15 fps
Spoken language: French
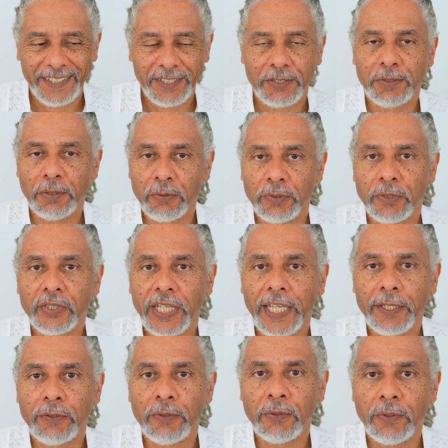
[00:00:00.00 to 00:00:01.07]
sur notre
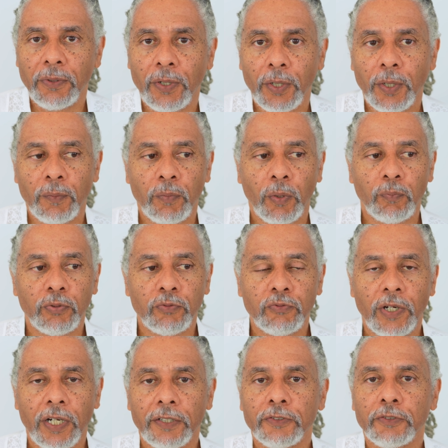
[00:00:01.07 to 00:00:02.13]
ego, pour
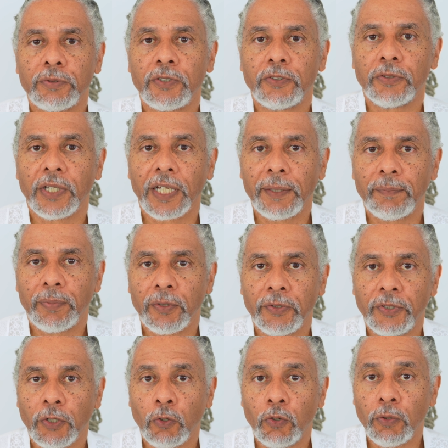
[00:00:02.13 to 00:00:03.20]
pouvoir ensuite se
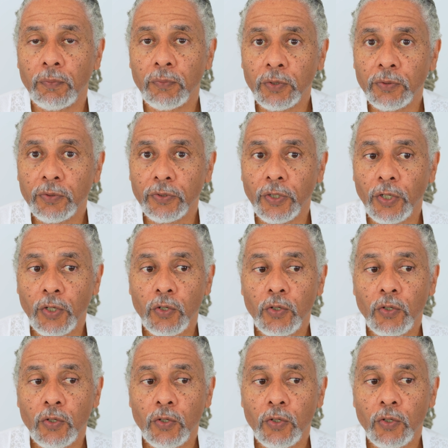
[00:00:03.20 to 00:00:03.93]
répandre dans le monde,